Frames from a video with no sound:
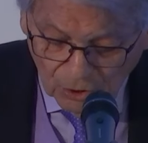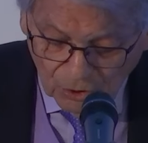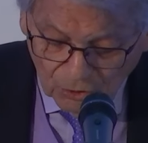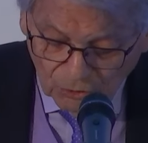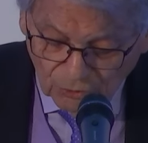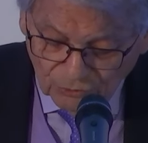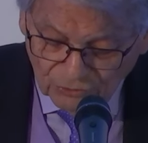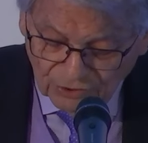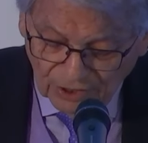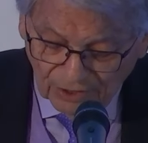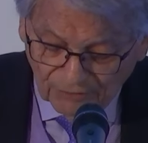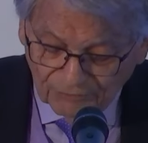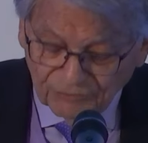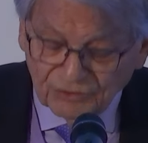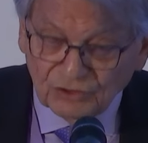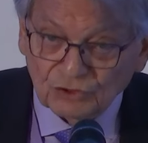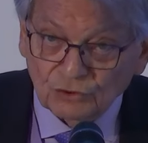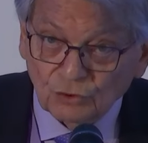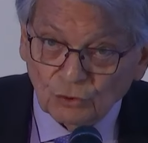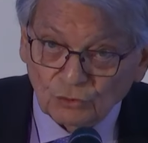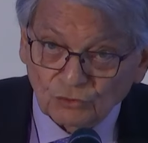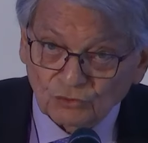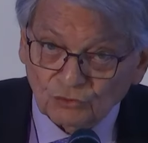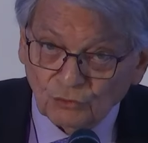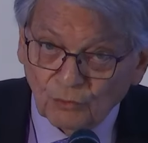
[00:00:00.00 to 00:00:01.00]
Le service
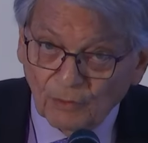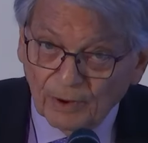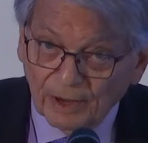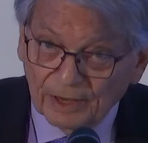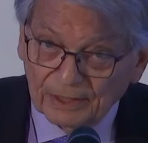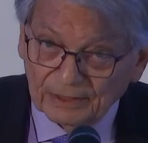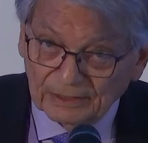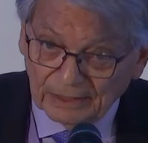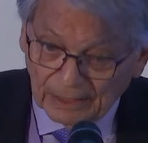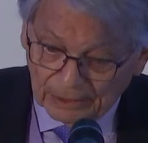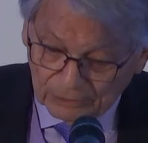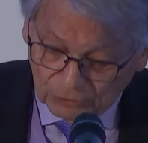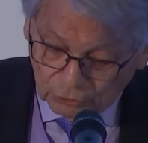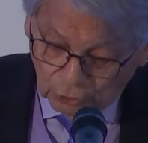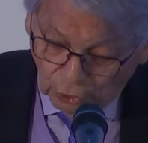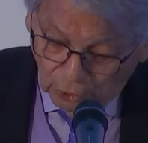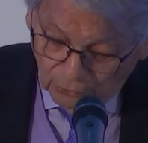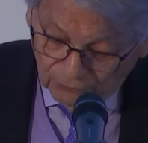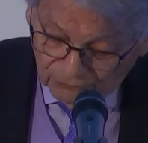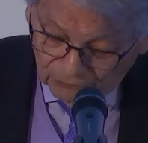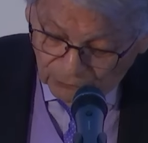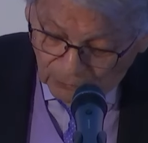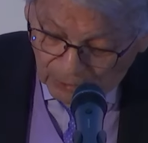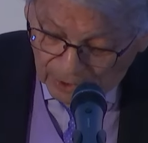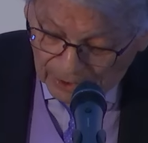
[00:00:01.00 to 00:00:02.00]
de soins est un
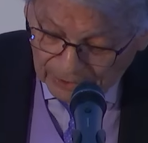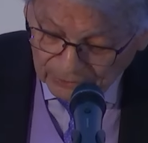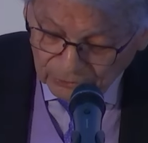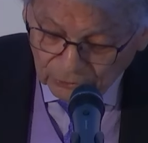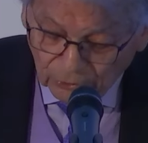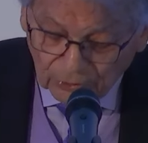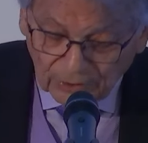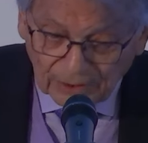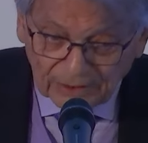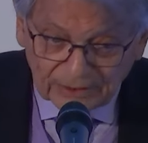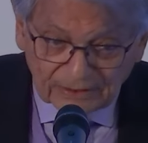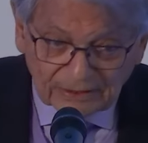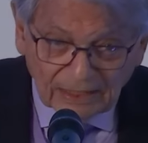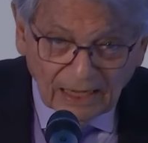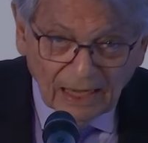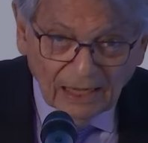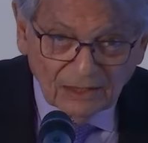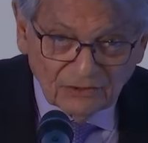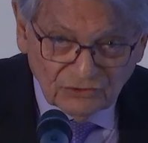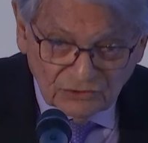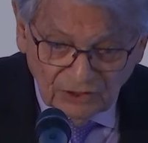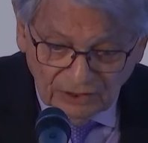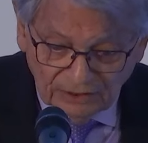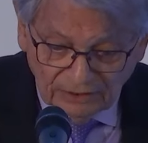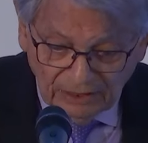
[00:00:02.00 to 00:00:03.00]
devoir de l'État,
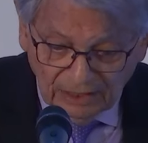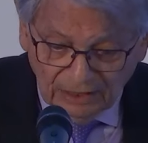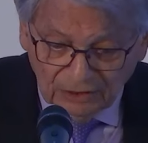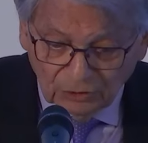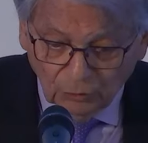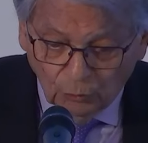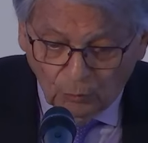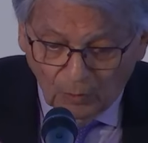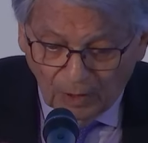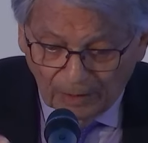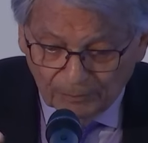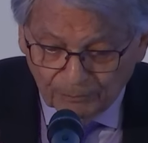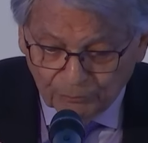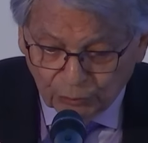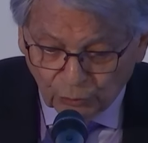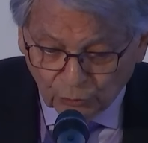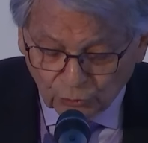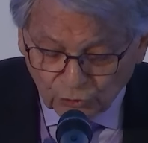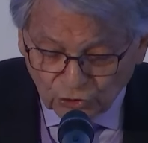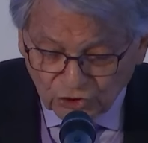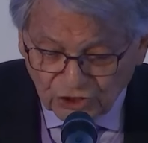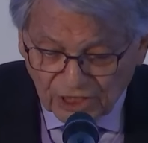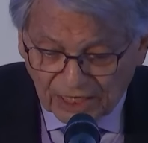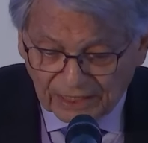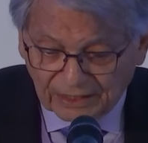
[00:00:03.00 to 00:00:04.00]
c'est un droit pour
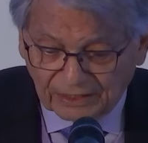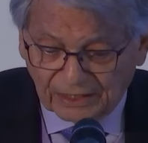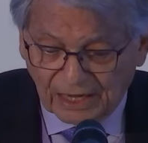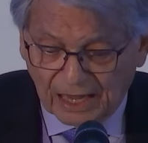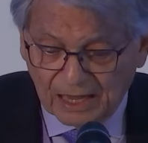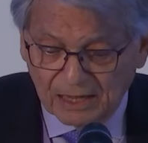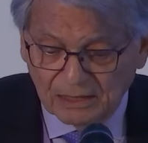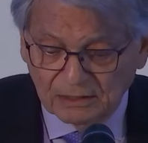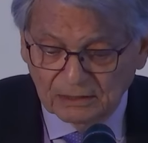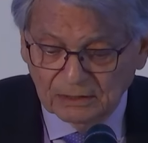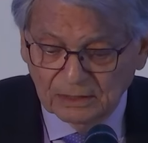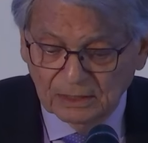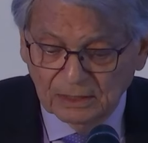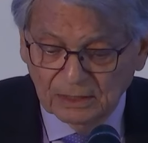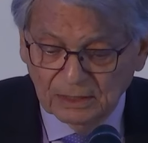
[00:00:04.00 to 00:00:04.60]
chacun,